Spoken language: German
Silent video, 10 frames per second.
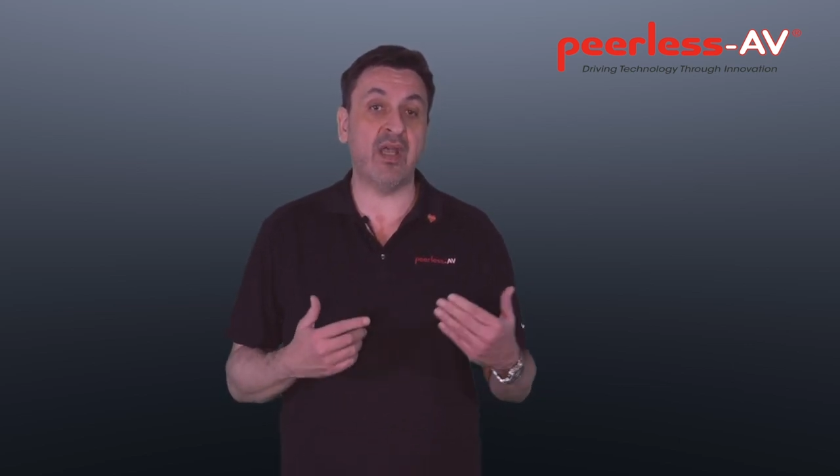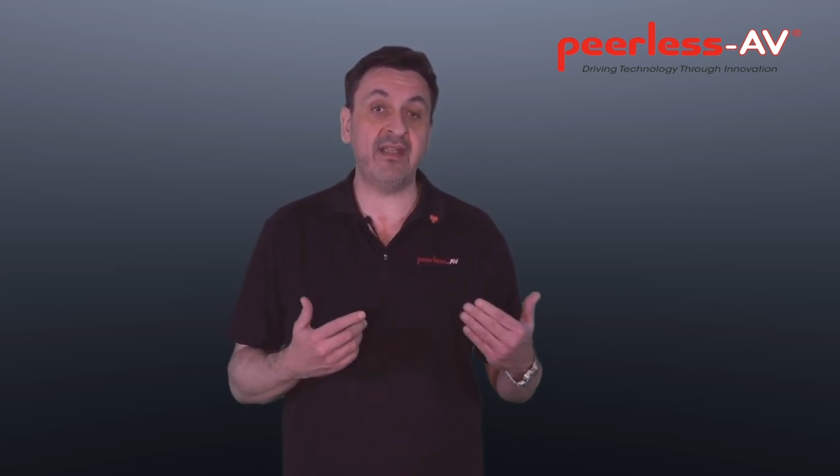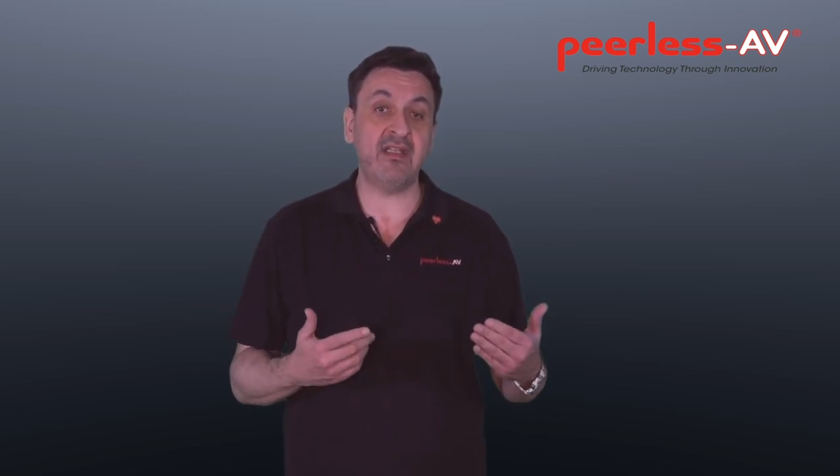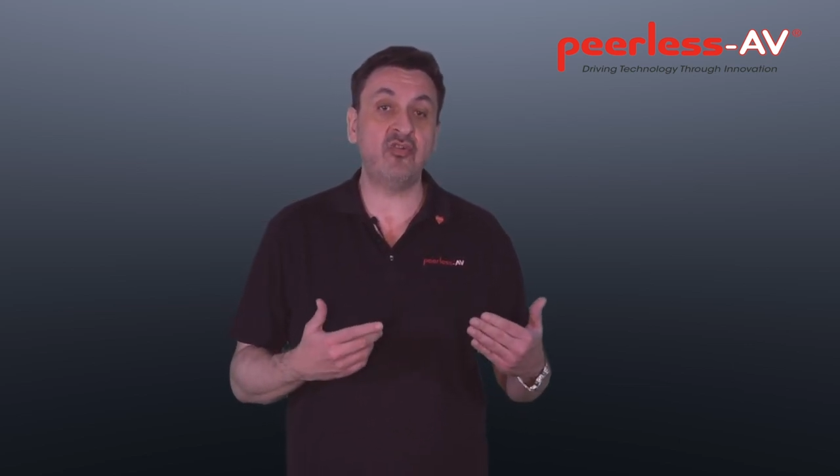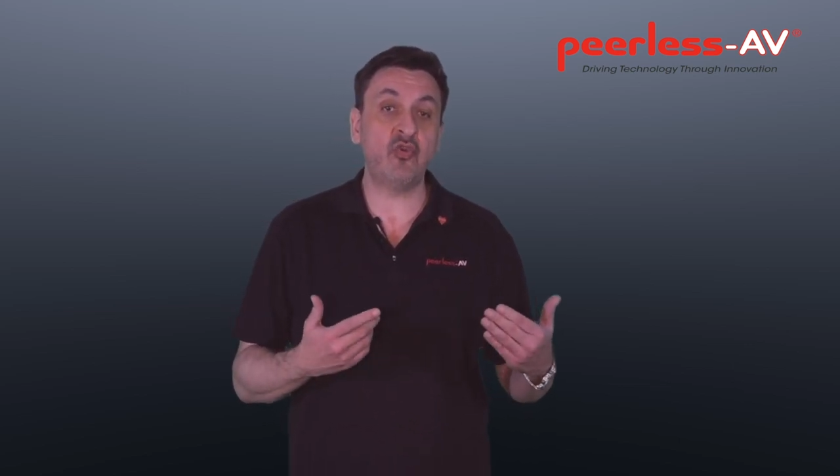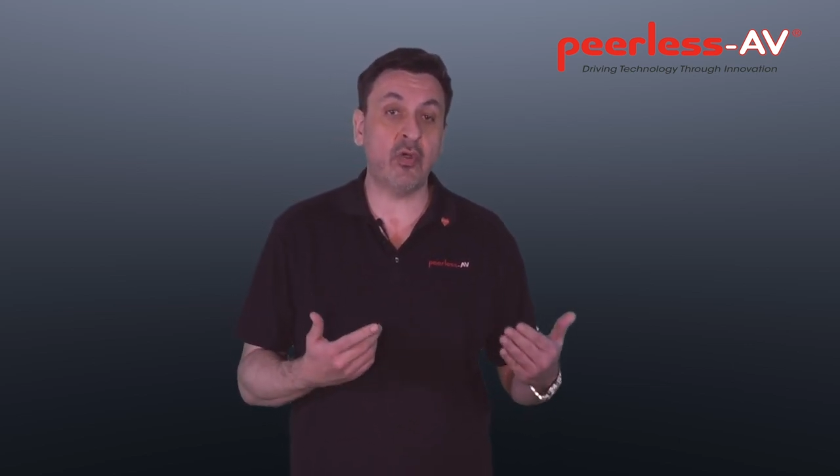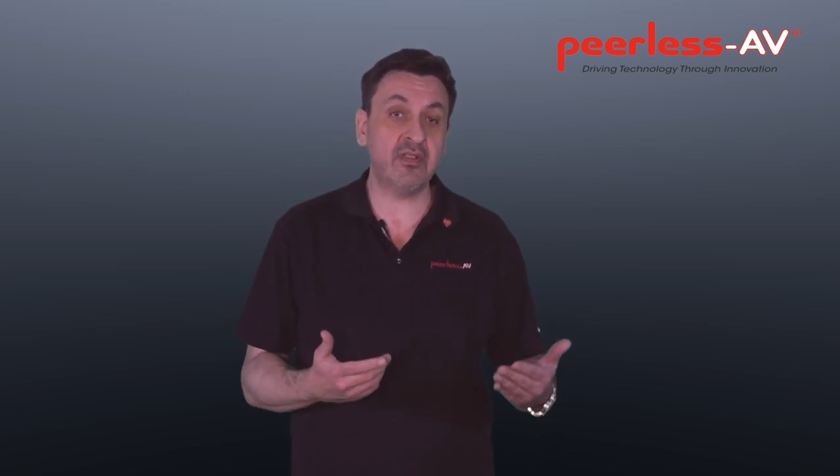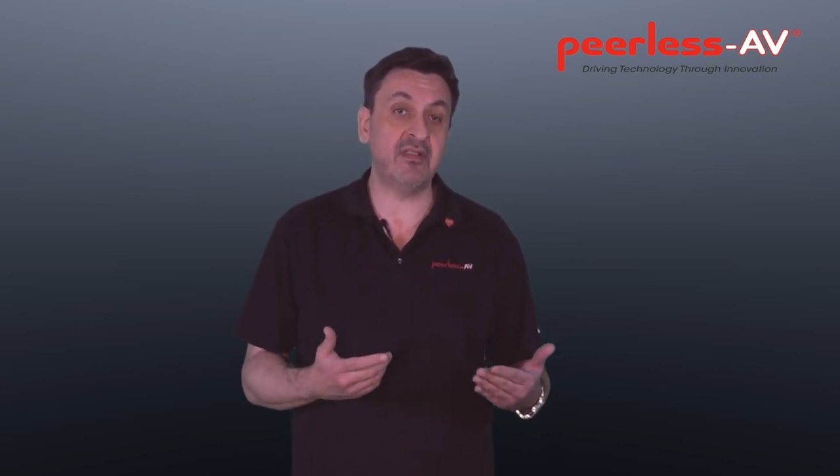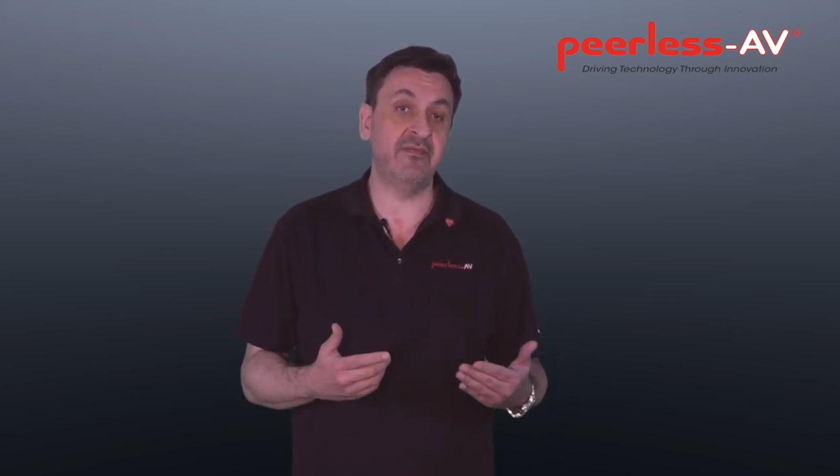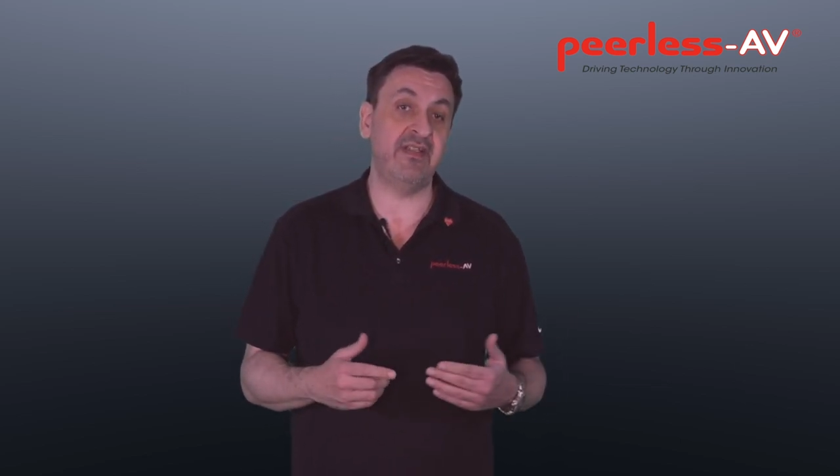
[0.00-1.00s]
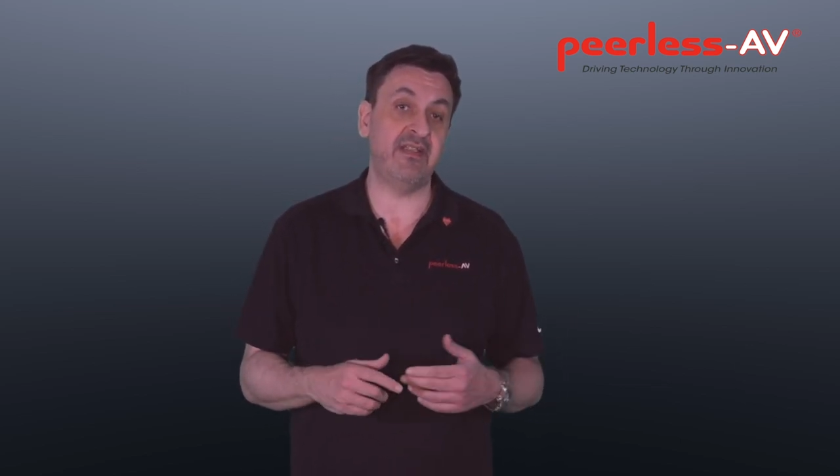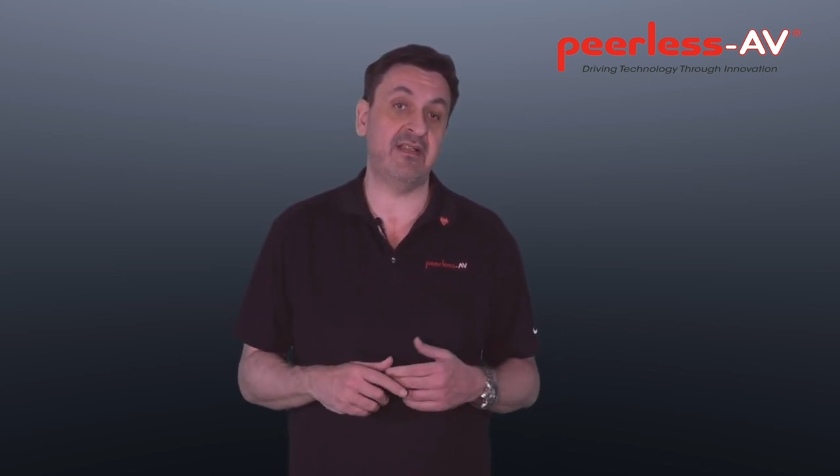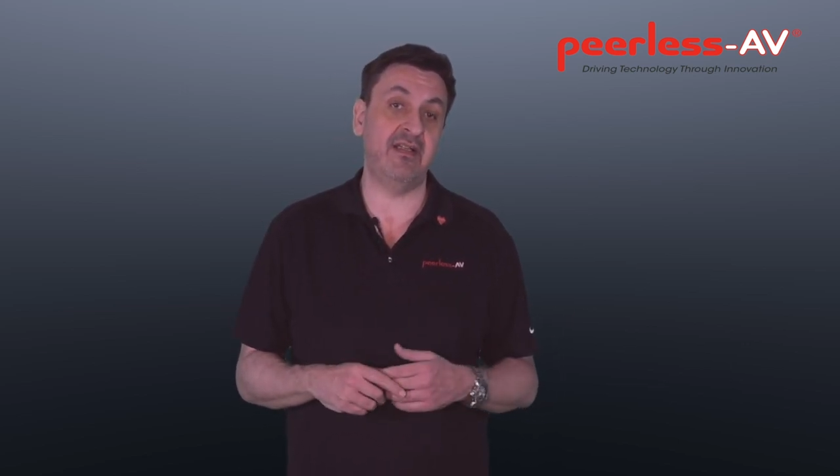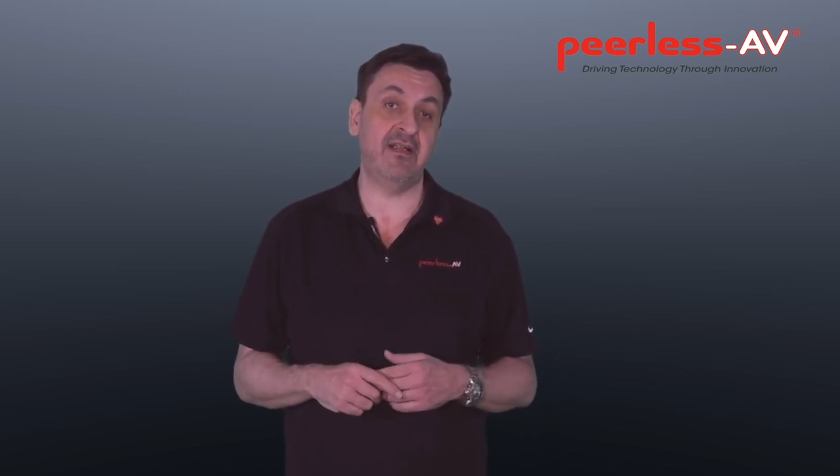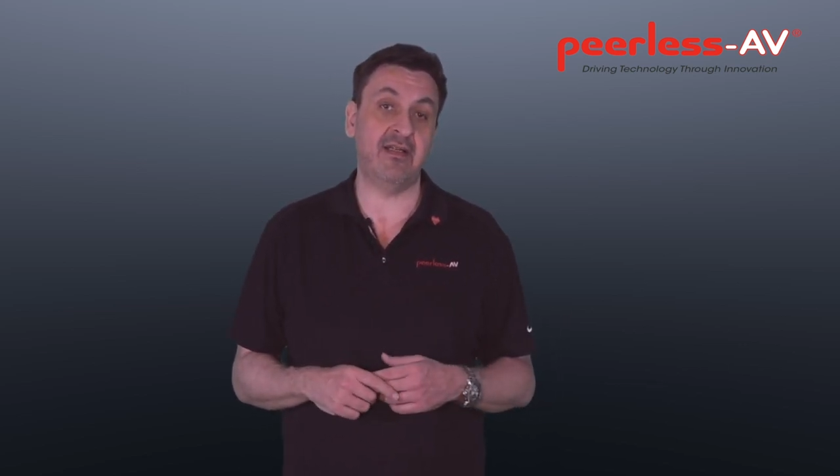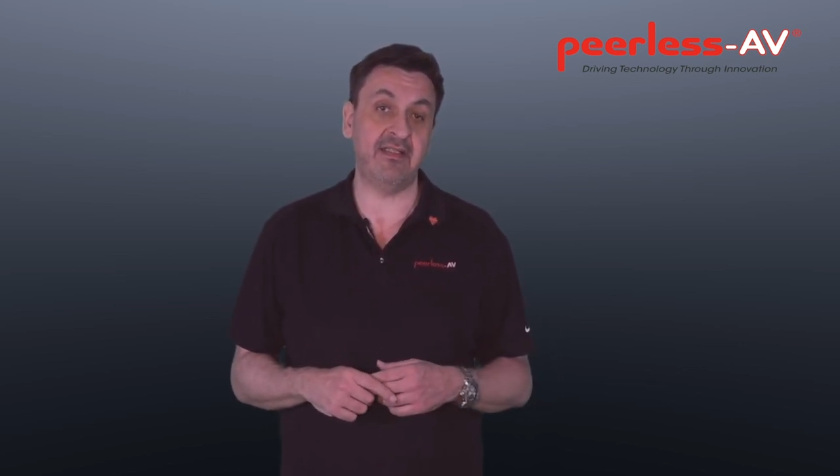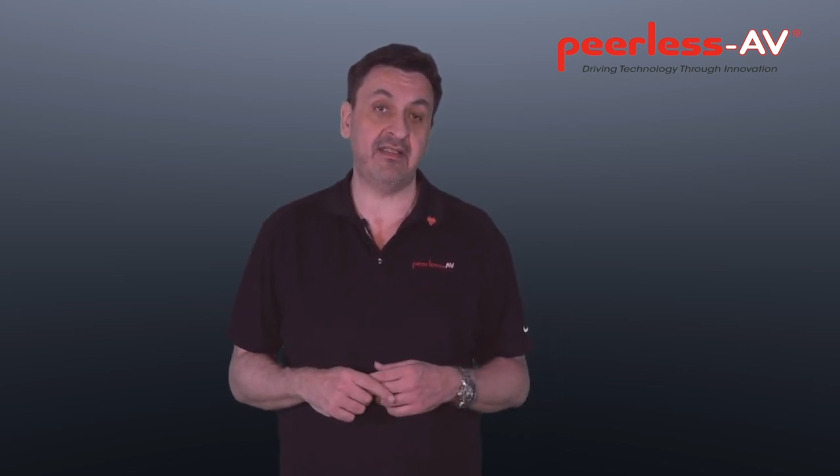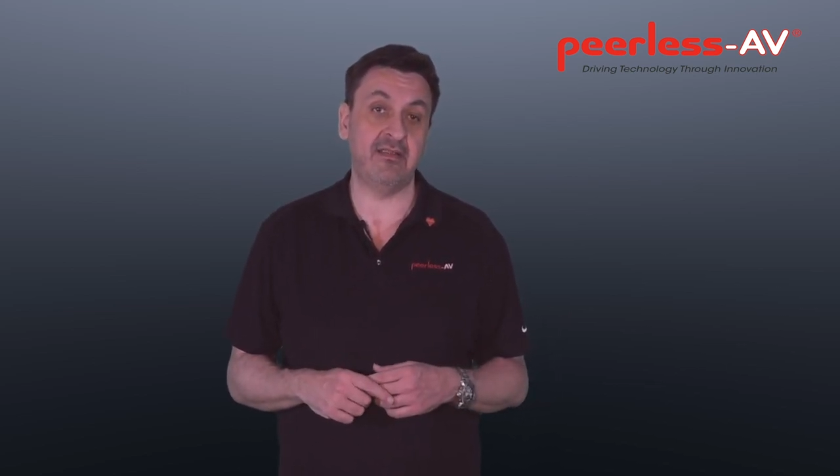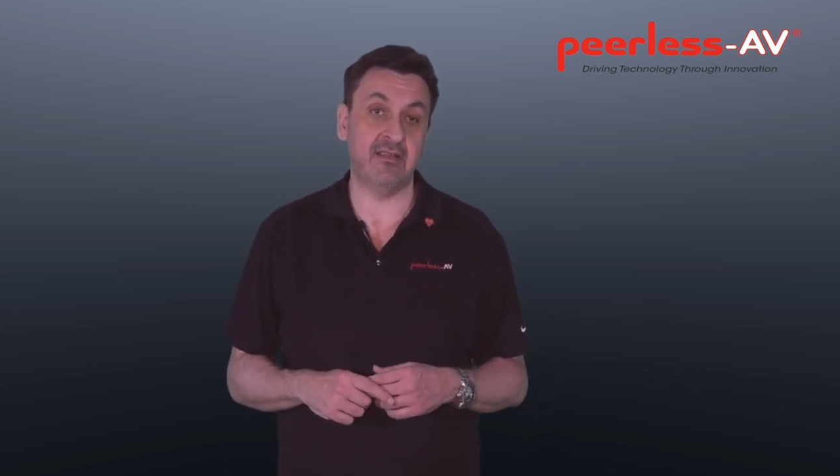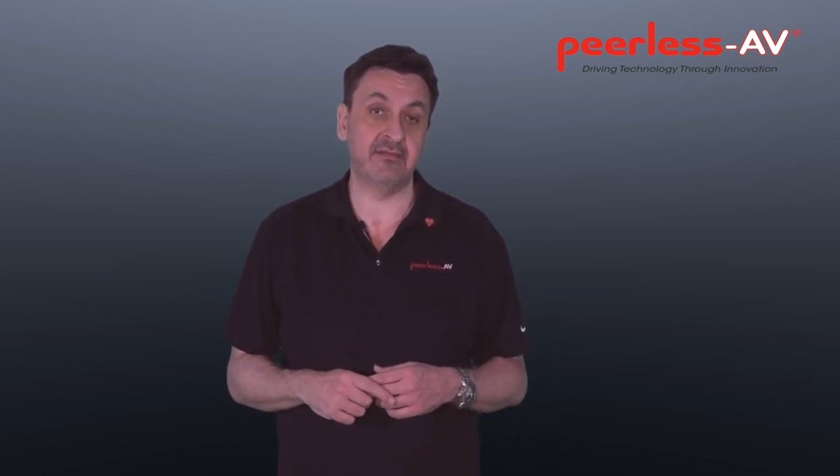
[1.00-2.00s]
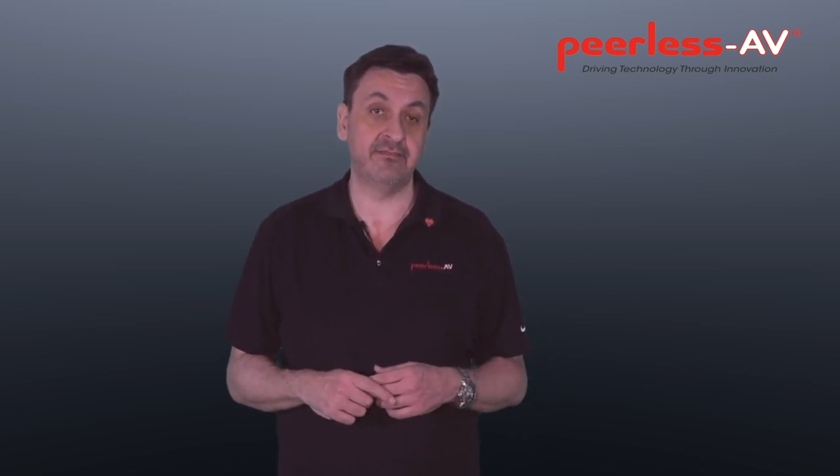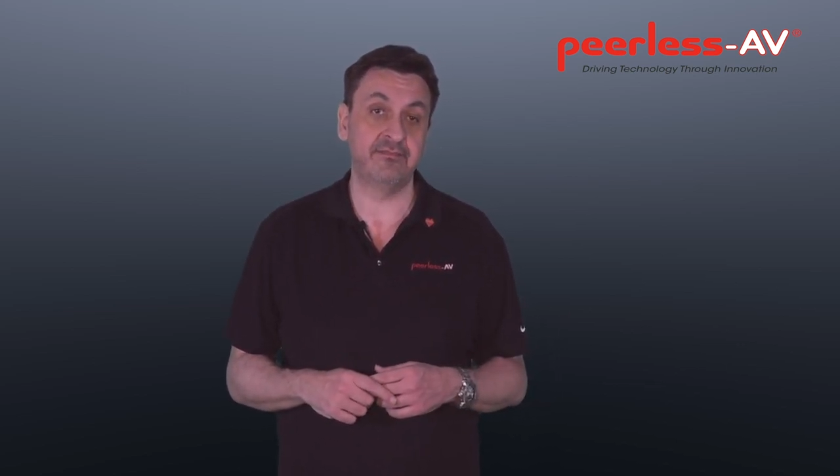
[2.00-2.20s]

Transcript: einigen Tonnen Gewicht erreichen kann.